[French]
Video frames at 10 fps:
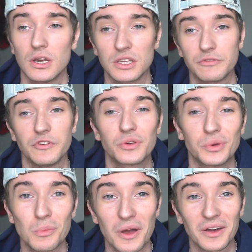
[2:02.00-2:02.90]
qui fait que
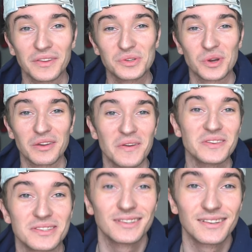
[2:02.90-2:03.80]
bah, dès que je suis arrivé
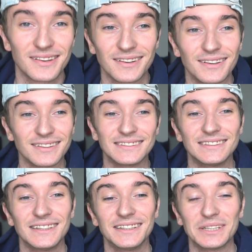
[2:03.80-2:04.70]
ici, euh,
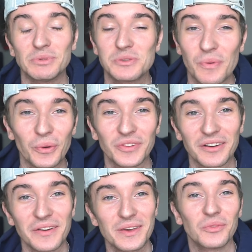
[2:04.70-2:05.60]
j'ai un petit peu
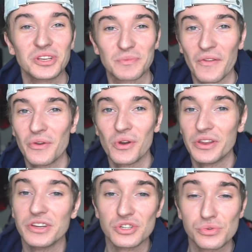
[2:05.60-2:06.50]
retravaillé mon espagnol
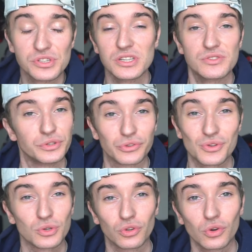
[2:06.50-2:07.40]
et je l'utilise de
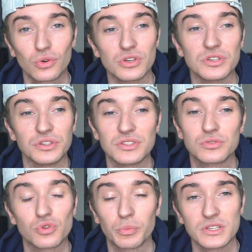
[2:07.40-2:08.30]
temps en temps et c'est
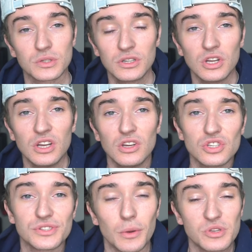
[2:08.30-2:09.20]
toujours plaisant.
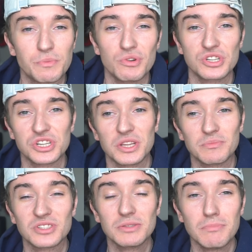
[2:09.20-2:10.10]
Sinon, un petit peu, j'ai des
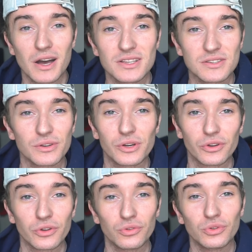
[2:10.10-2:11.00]
petites bases
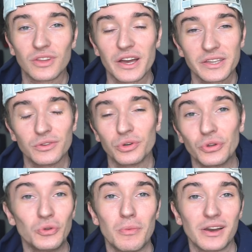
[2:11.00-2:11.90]
euh, de taille
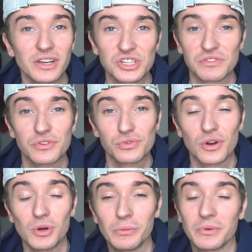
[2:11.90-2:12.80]
de, malais, j'ai vécu
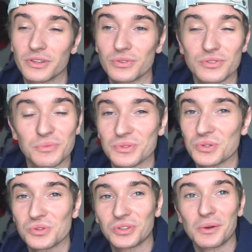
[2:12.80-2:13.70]
là-haut, maintenant je pense que
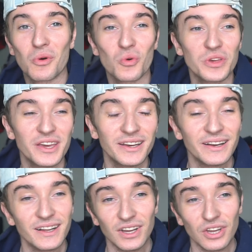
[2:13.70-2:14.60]
je suis totalement rouillé.
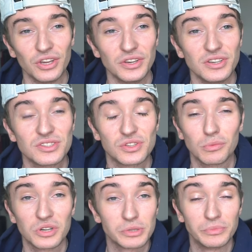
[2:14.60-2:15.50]
Et sinon,
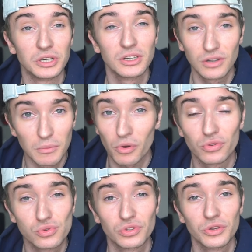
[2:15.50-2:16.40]
bah, j'aime bien apprendre
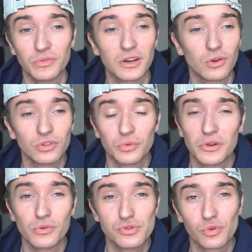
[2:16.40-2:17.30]
toujours des nouvelles langues, de nouvelles
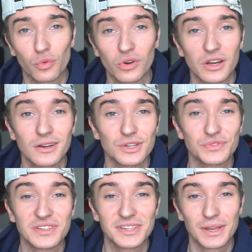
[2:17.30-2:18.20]
cultures, donc là, je
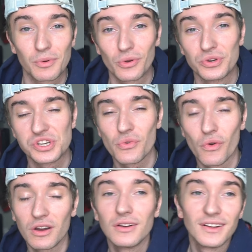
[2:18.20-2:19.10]
vais essayer d'apprendre le
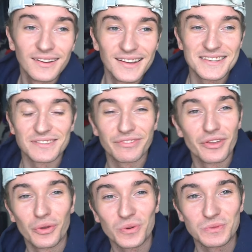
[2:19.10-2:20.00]
chinois. Ça fait un
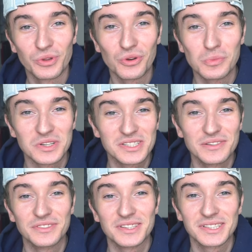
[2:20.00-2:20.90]
an que je me donne
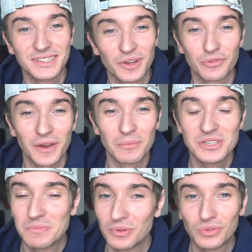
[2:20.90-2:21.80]
l'objectif d'essayer d'en faire un
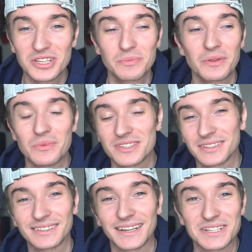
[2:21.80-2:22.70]
petit peu toutes les semaines,
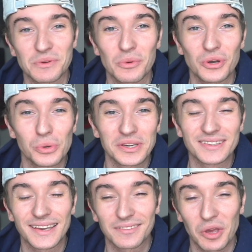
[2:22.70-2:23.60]
mais ça reste vraiment une langue qui est
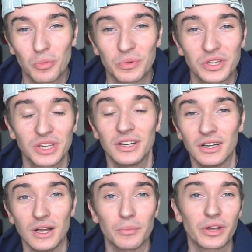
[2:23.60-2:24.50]
très très compliquée.
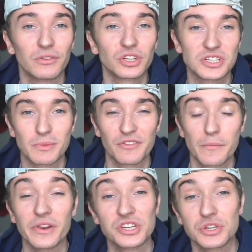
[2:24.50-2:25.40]
Après, l'avantage, c'est que ma femme,
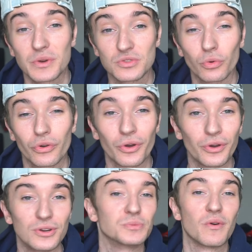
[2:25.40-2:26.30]
elle est chinoise, donc
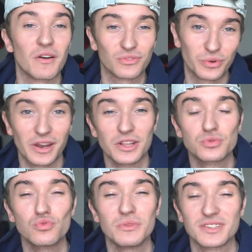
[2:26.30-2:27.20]
euh, je peux avoir son aide
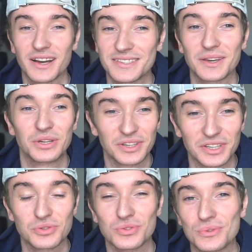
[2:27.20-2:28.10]
là-dessus, mais ça reste quelque
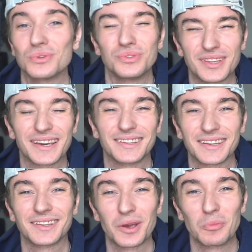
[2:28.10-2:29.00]
chose de très
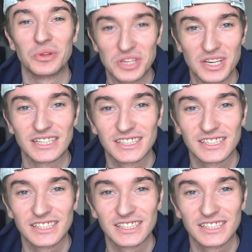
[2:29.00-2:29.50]
très très compliqué.